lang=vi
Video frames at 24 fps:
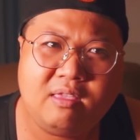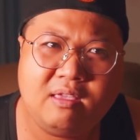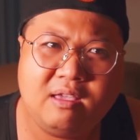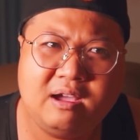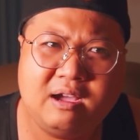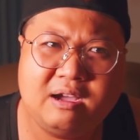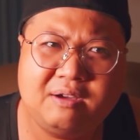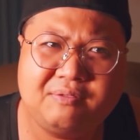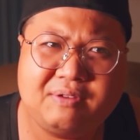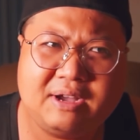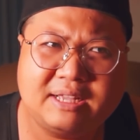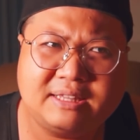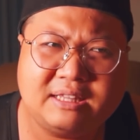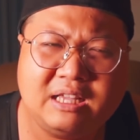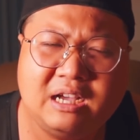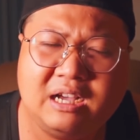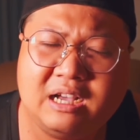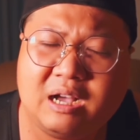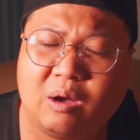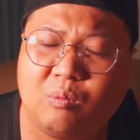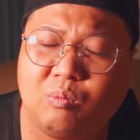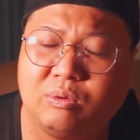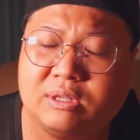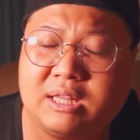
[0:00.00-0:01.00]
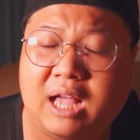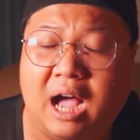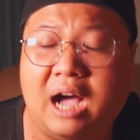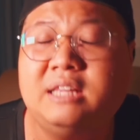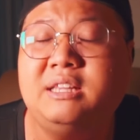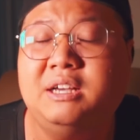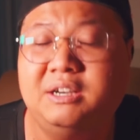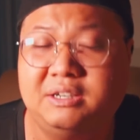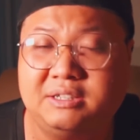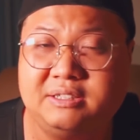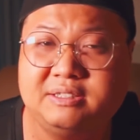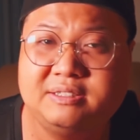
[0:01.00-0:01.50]
à, và Tân không có thở
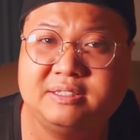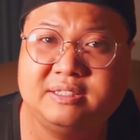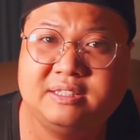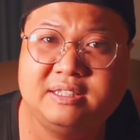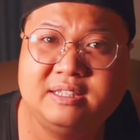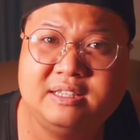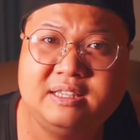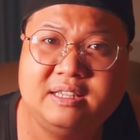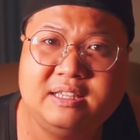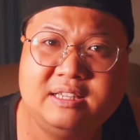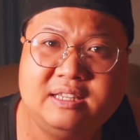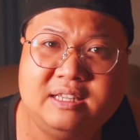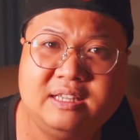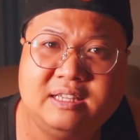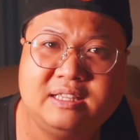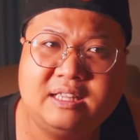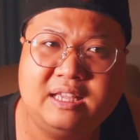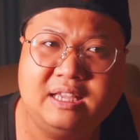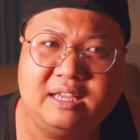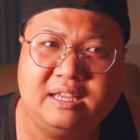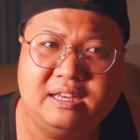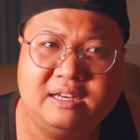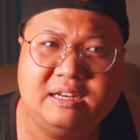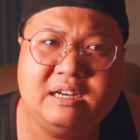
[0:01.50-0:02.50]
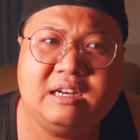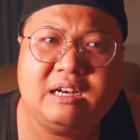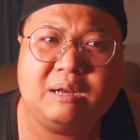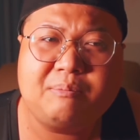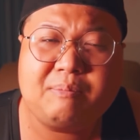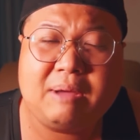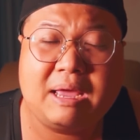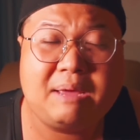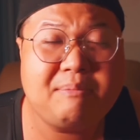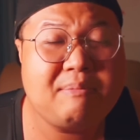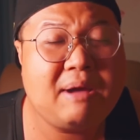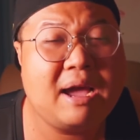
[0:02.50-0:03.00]
được thì rất là
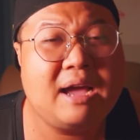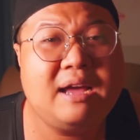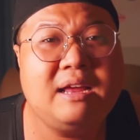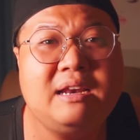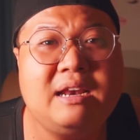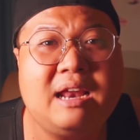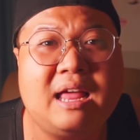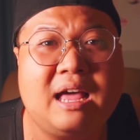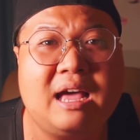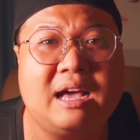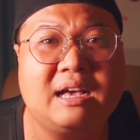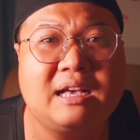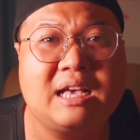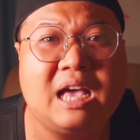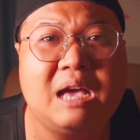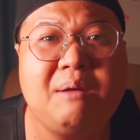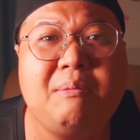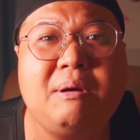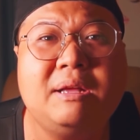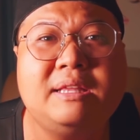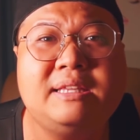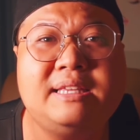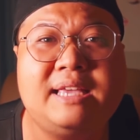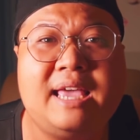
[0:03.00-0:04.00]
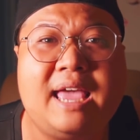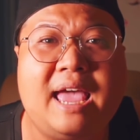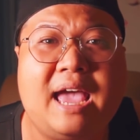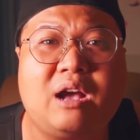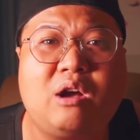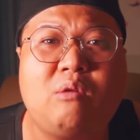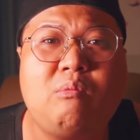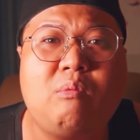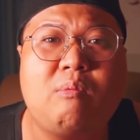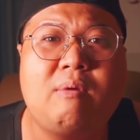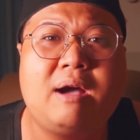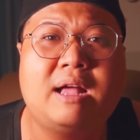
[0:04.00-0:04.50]
may mắn là kế bên nhà
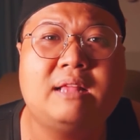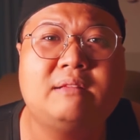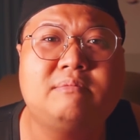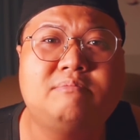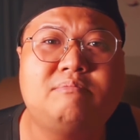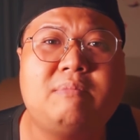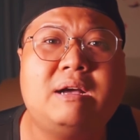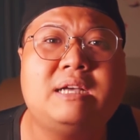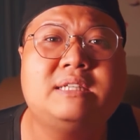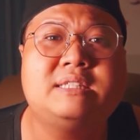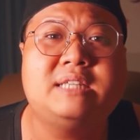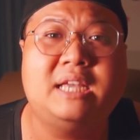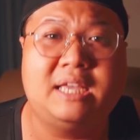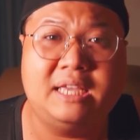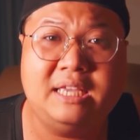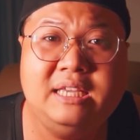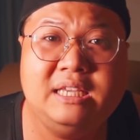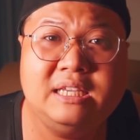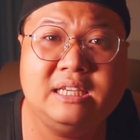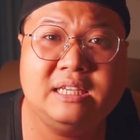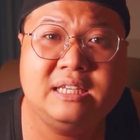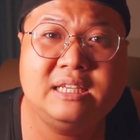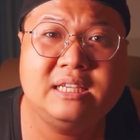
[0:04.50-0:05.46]
có một anh bác sĩ